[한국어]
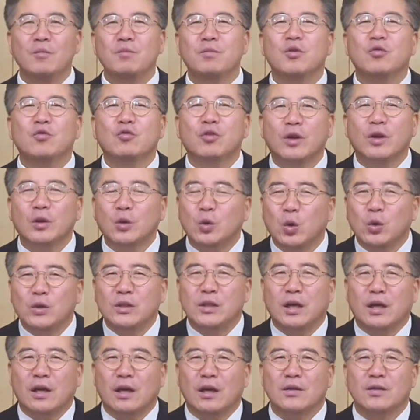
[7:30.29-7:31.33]
미국에
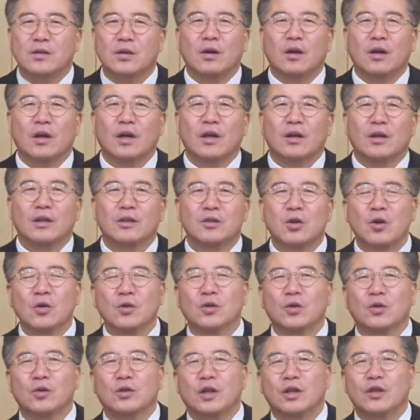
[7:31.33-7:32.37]
도착해서
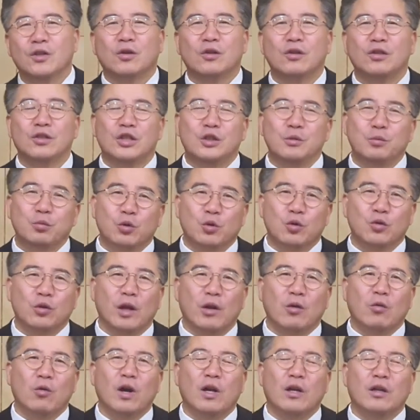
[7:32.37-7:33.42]
성도들이 저를 집으로
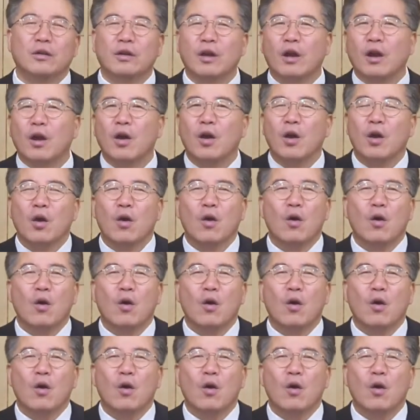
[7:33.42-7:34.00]
데려가는데